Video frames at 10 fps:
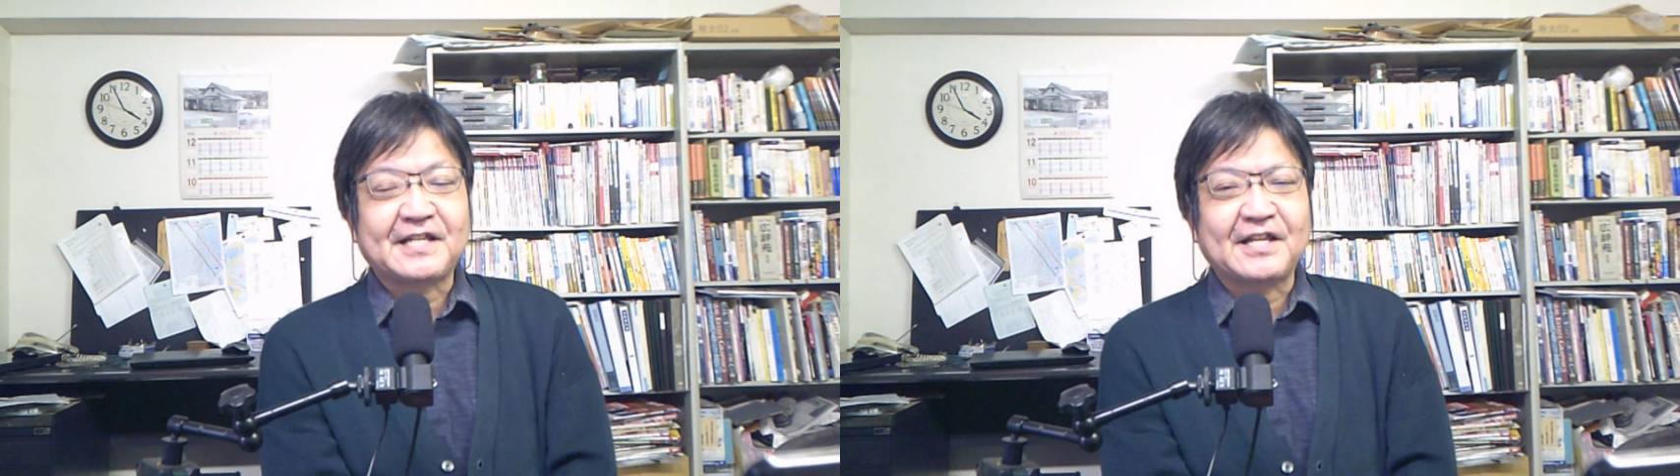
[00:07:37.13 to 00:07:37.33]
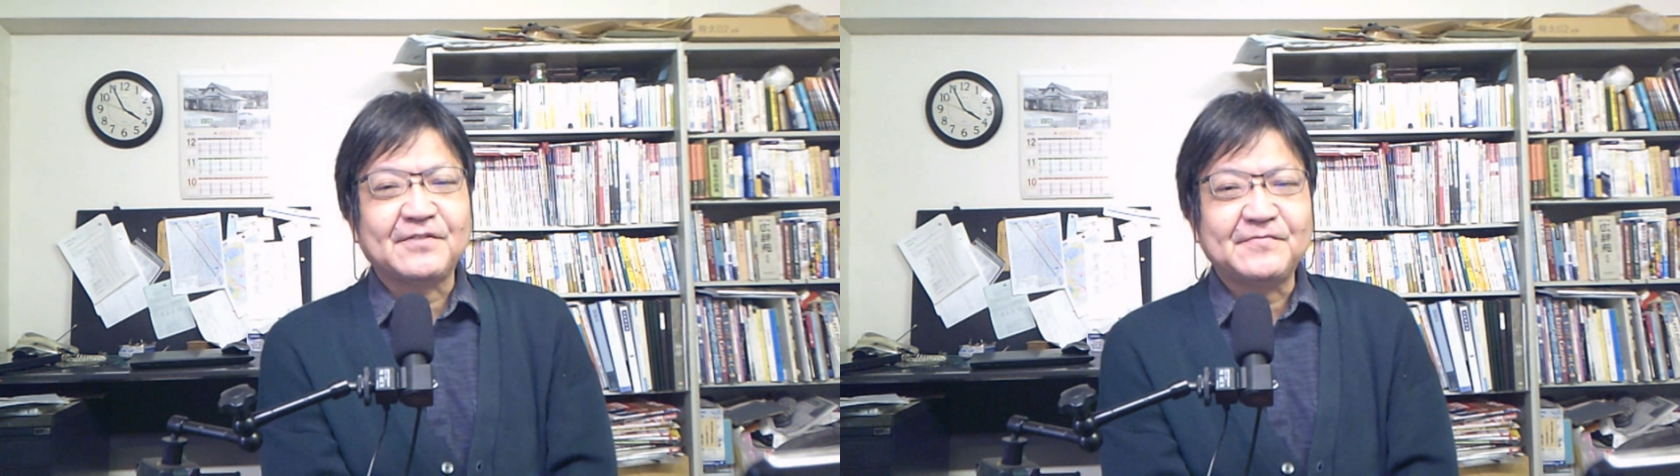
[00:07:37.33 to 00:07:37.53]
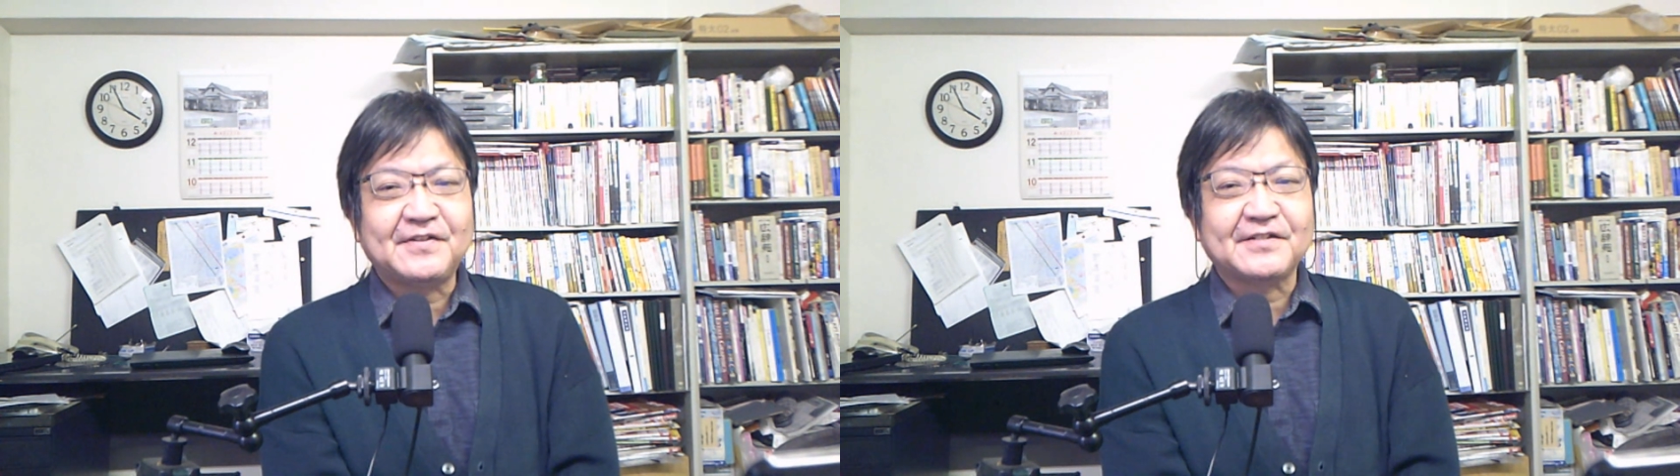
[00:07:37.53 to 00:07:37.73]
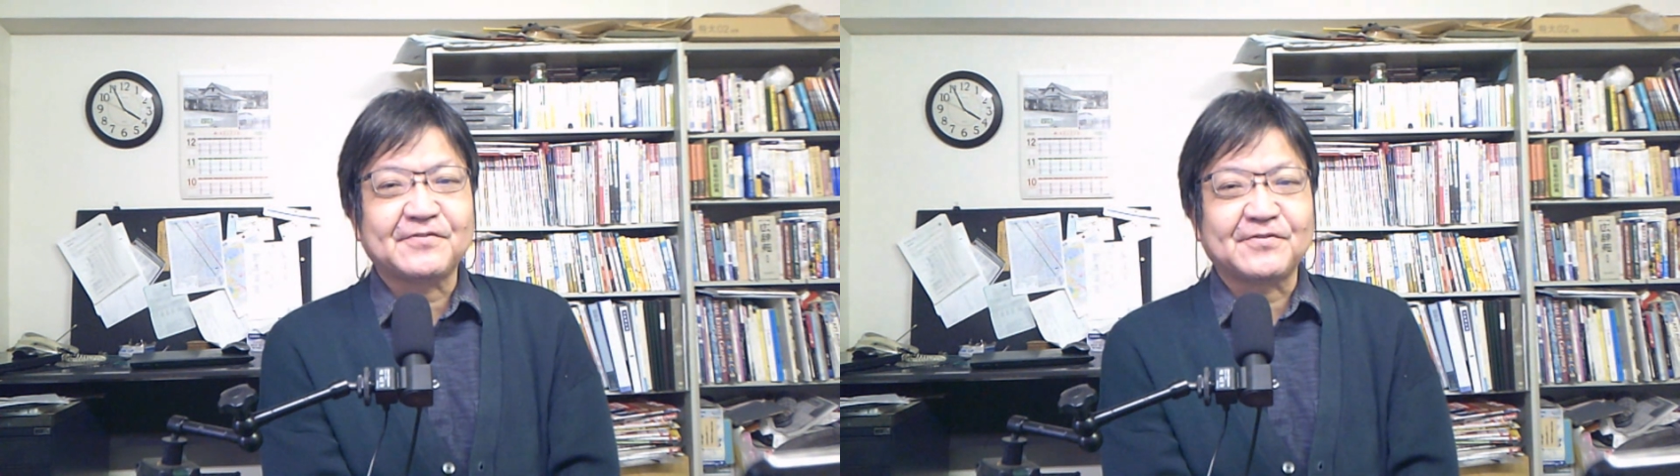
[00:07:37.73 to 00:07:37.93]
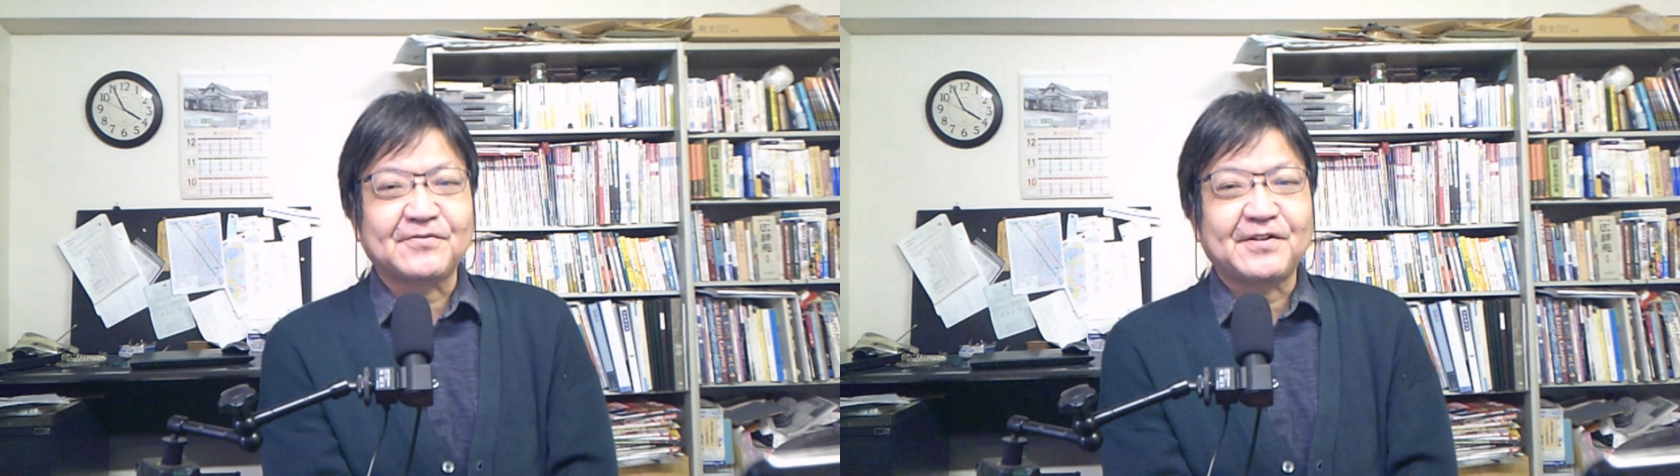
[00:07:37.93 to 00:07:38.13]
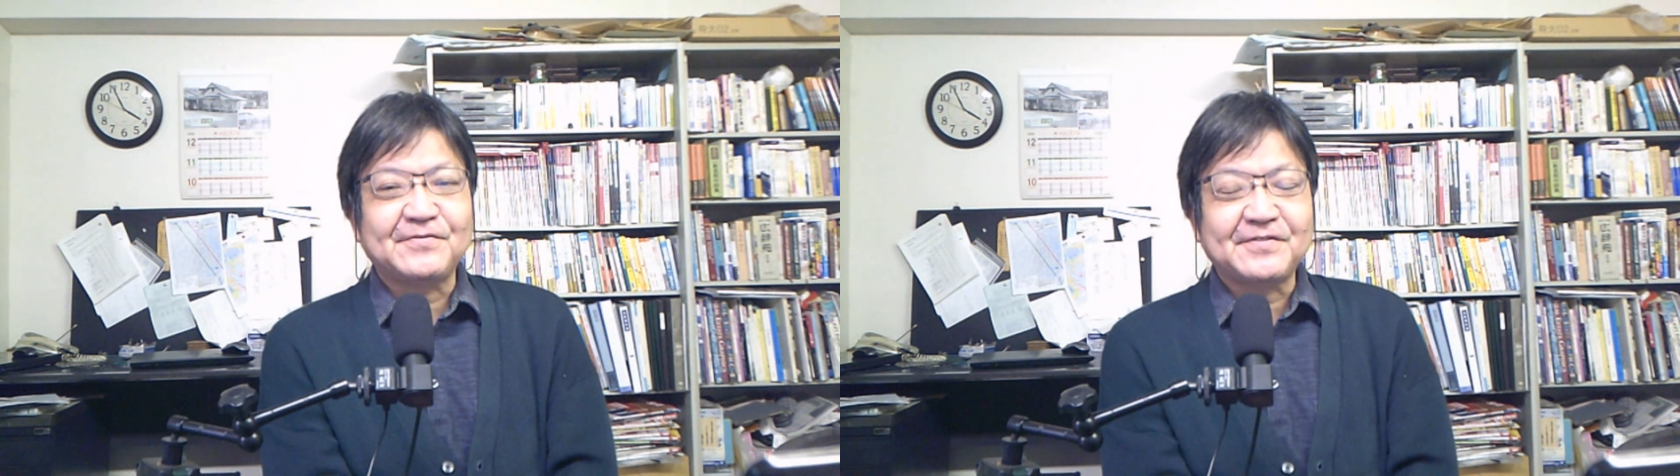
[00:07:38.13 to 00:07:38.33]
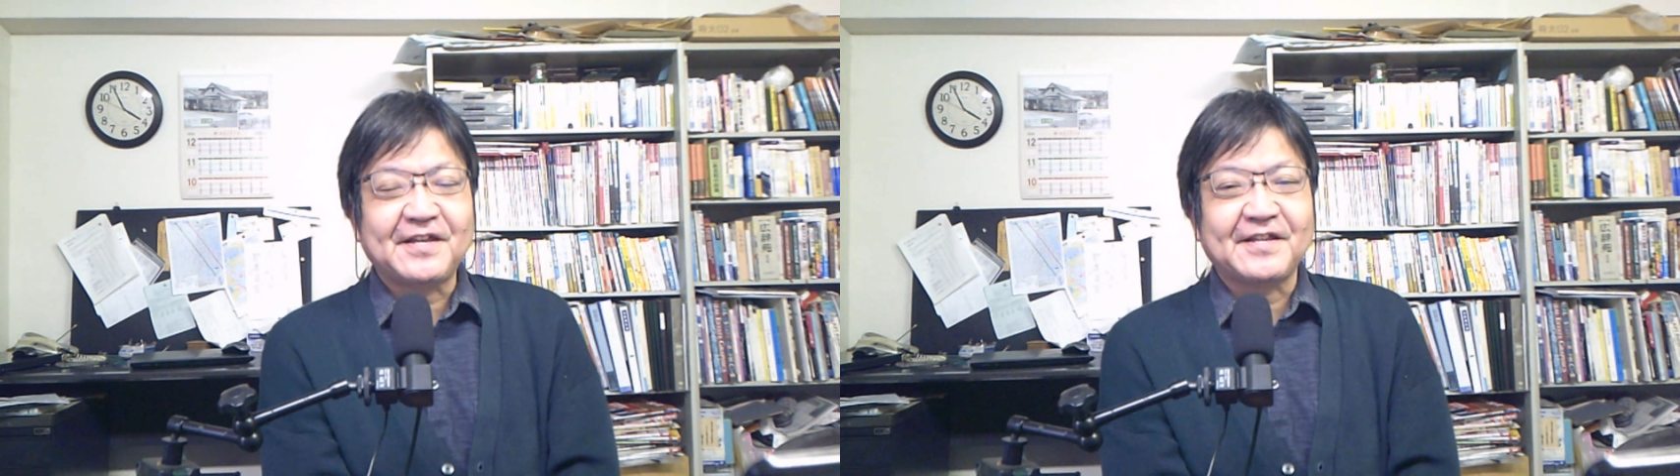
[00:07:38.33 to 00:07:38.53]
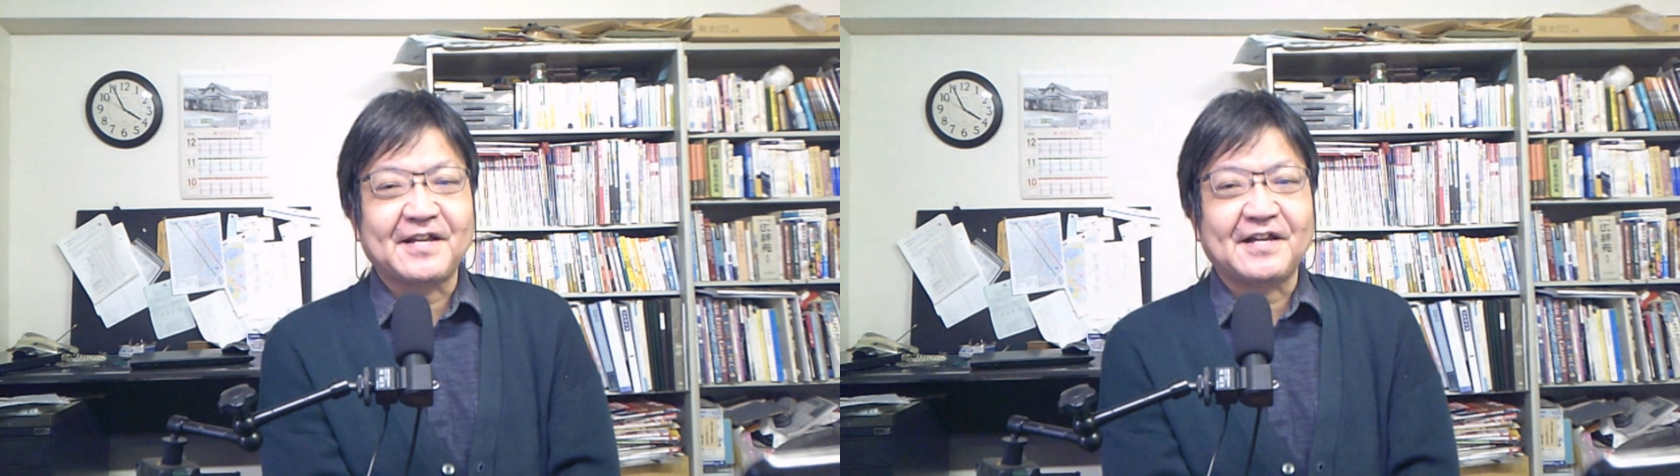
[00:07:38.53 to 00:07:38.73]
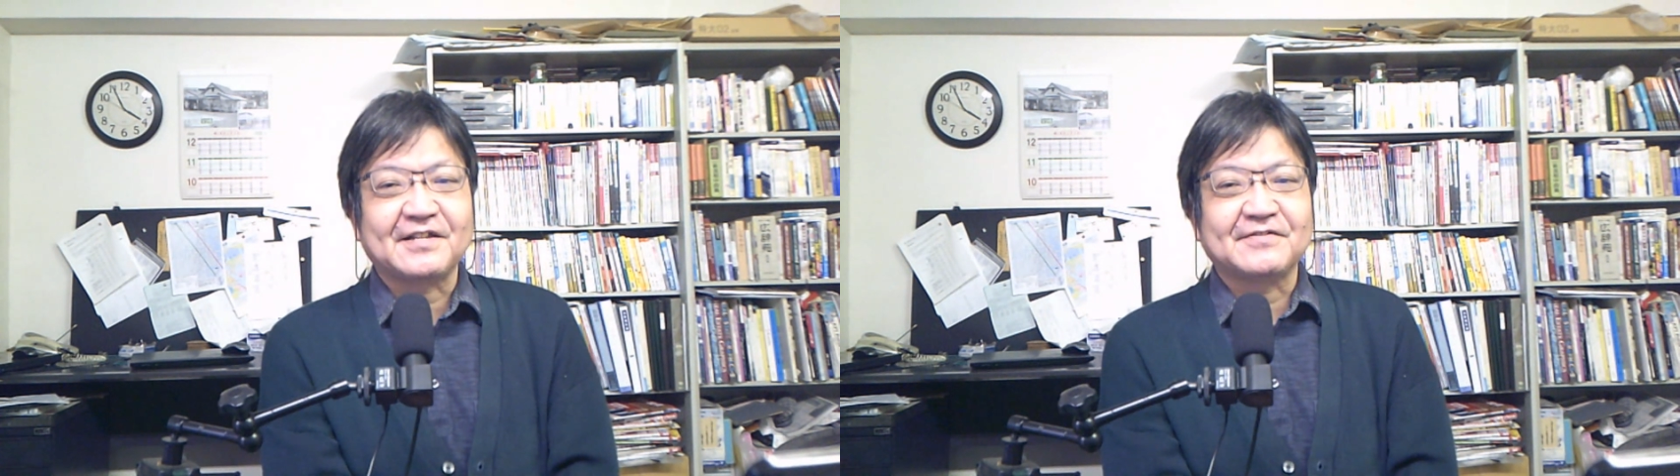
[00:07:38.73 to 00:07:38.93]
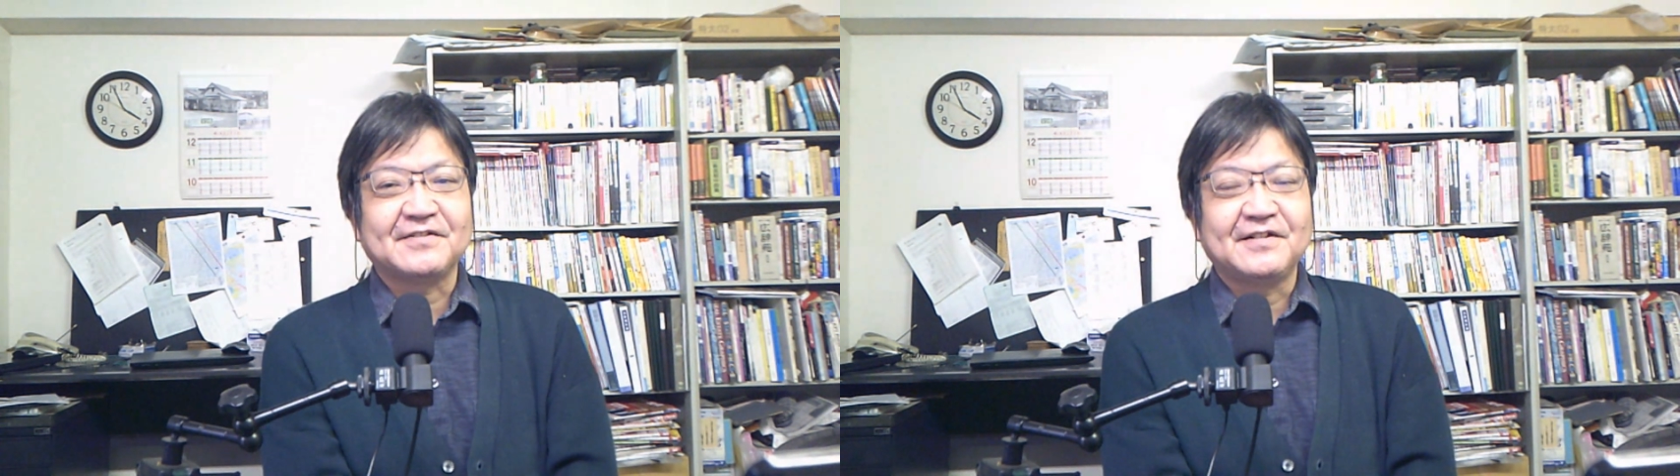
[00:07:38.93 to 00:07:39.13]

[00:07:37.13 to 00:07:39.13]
頼むわちょっとそれ言うてえなと